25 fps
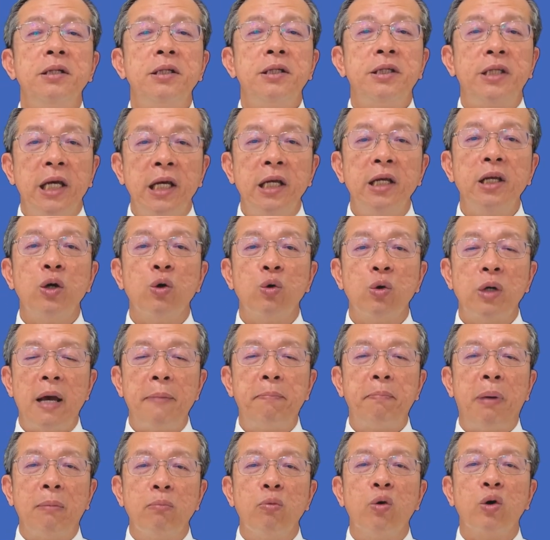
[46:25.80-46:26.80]
จริงอยู่ใน
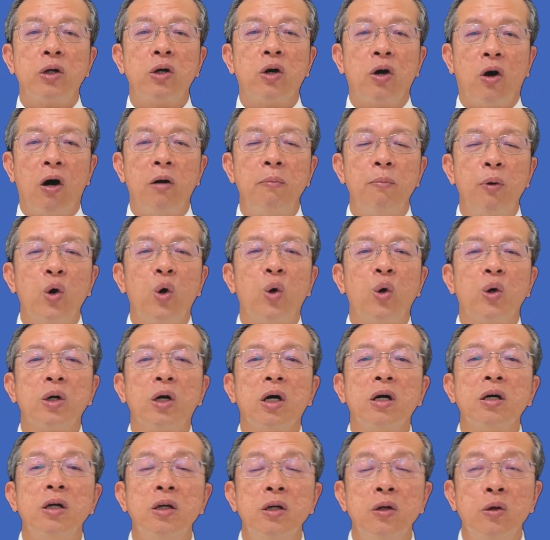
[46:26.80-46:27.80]
พระบุตรของพระองค์
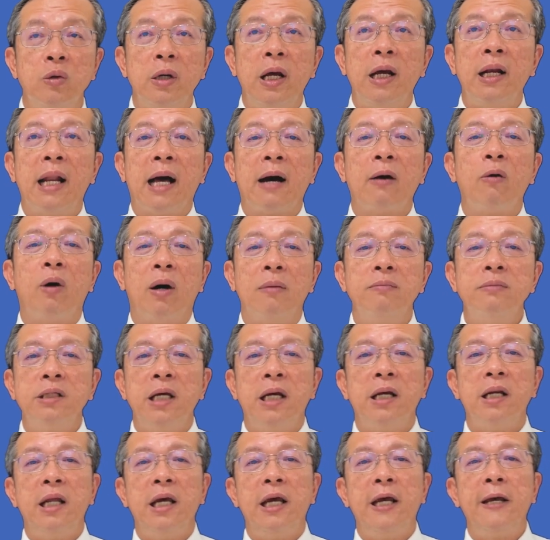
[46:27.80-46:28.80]
ก็คืออยู่ในหลักความจริ
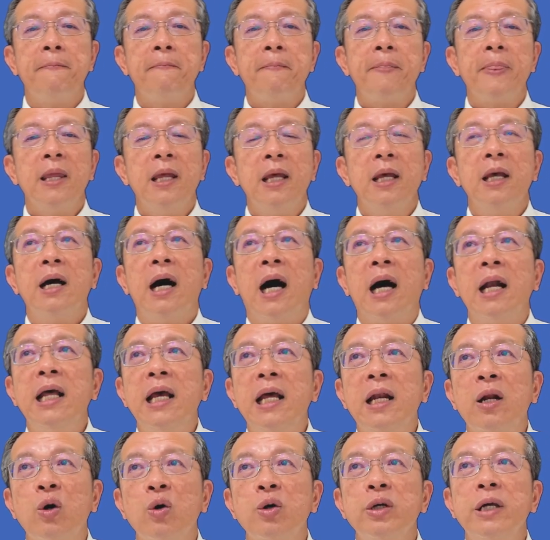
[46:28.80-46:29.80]
งนี้ฮาเล
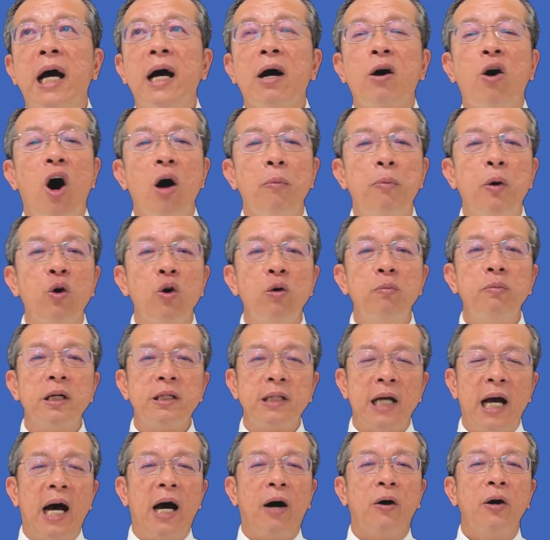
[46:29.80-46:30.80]
ลูยาขอพระคุณพระ
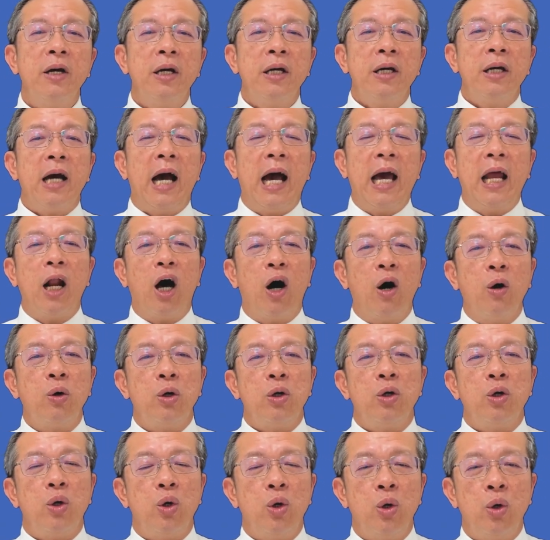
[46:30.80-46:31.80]
เจ้า ให้เรา
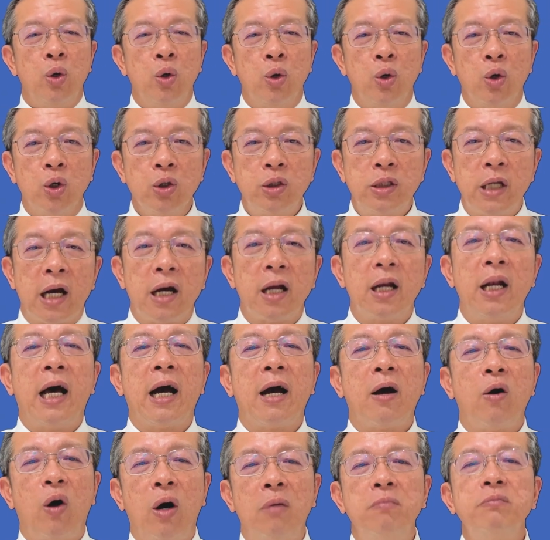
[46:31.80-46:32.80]
รู้จักหลัก
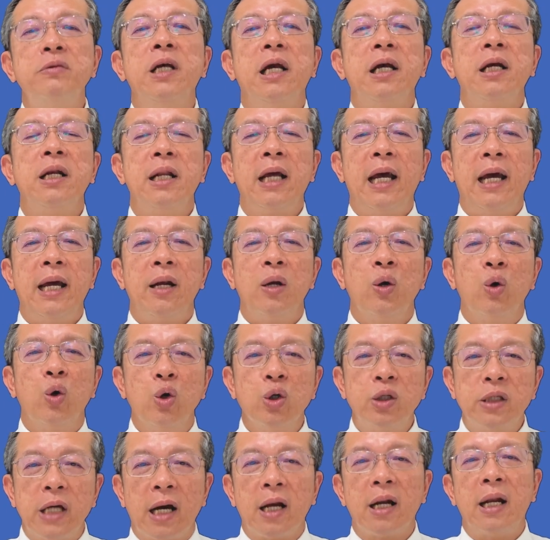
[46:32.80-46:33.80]
ความจริงและรู้
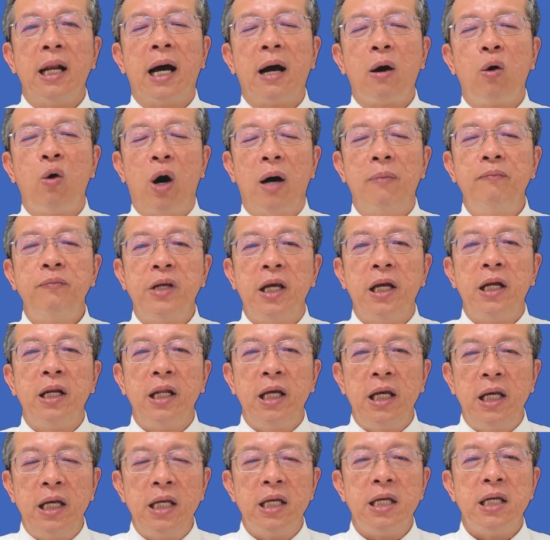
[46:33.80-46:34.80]
จักหลักความจริง
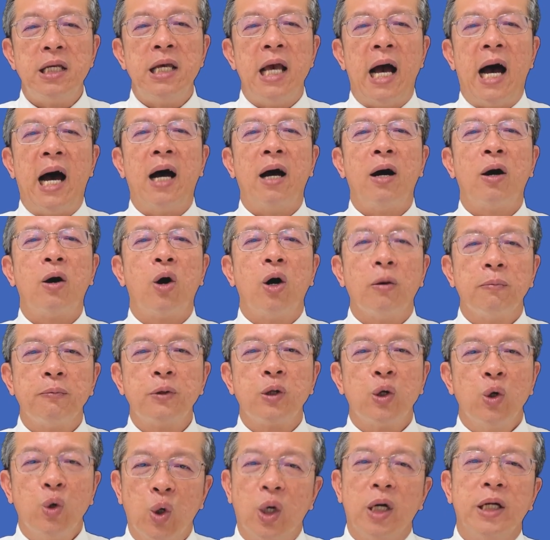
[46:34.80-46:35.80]
นี้อย่างครบ
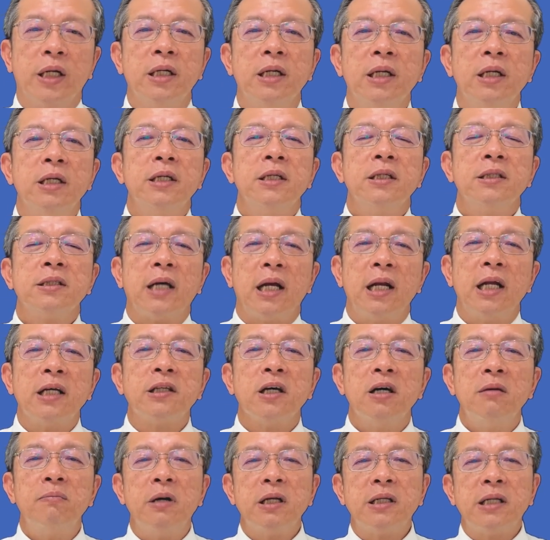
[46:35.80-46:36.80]
ถ้วนสรรเส
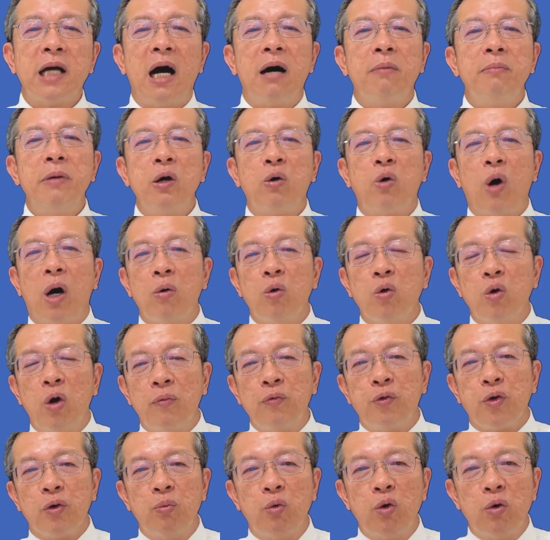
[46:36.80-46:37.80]
ริญพระเจ้ามีความอุดม
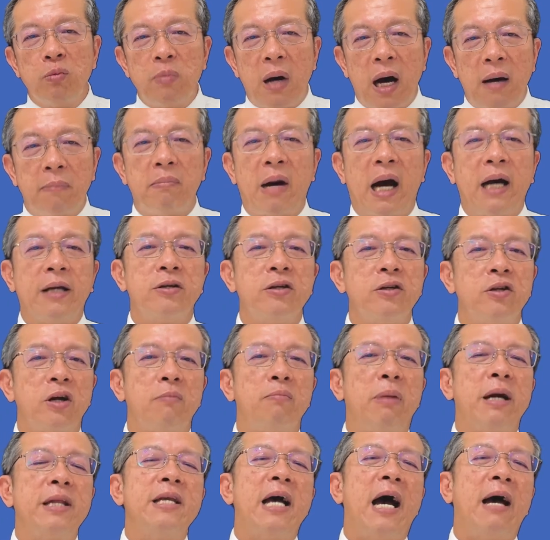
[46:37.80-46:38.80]
สมบูรณ์มากมายซึ่งเรา
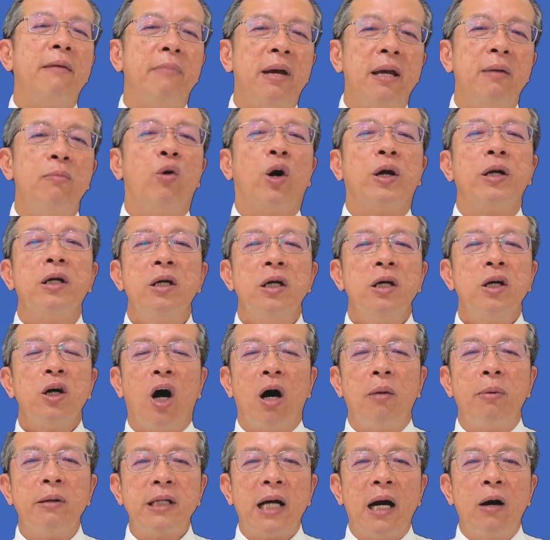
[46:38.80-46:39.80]
บรรยายไม่หมดข
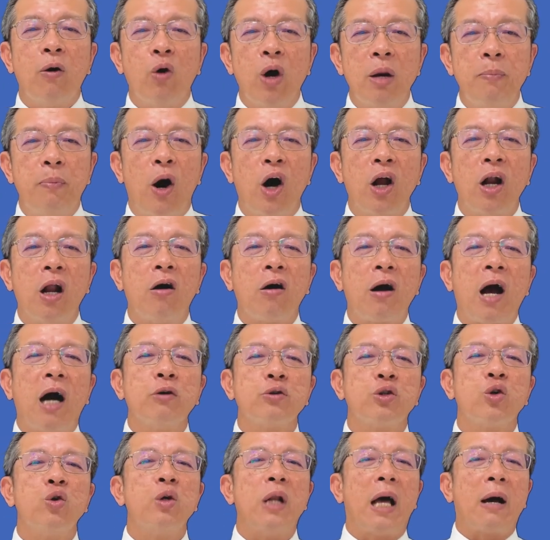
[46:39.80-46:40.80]
อพระเจ้าอวยพรเราเข้า
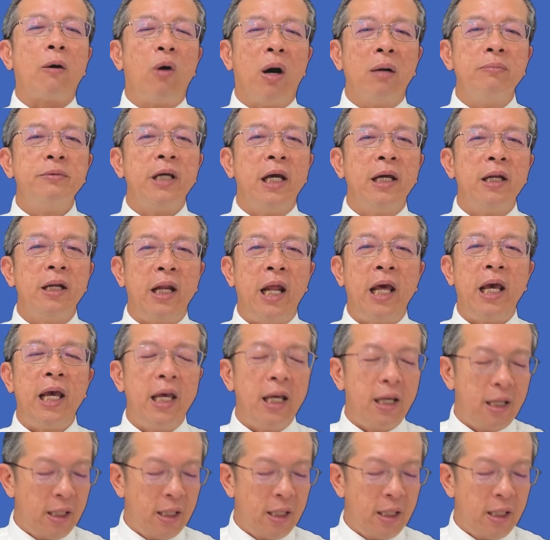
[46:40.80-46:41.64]
สู่หลักความจริงนี้